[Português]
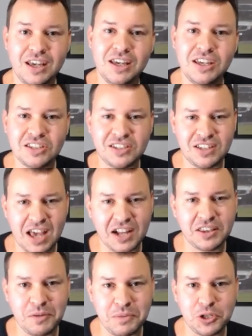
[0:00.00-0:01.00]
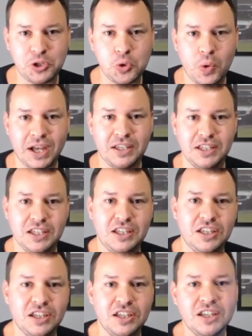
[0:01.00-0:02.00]
E certamente o
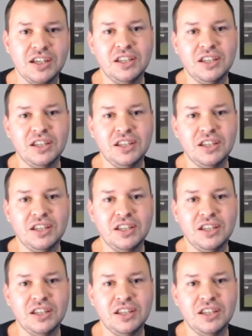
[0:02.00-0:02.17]
Aguirre